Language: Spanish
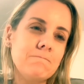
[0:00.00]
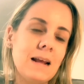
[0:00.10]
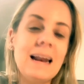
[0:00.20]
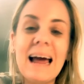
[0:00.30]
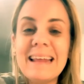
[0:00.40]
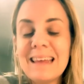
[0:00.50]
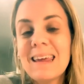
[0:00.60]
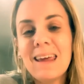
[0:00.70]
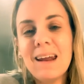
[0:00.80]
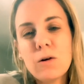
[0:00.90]
La gente
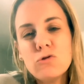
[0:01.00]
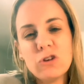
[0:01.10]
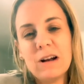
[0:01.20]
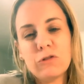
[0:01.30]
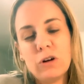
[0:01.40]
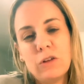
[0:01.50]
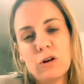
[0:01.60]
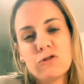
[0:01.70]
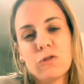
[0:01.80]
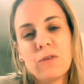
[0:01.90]
quiere escuchar el sonido
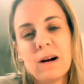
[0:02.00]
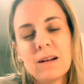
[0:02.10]
del shofar.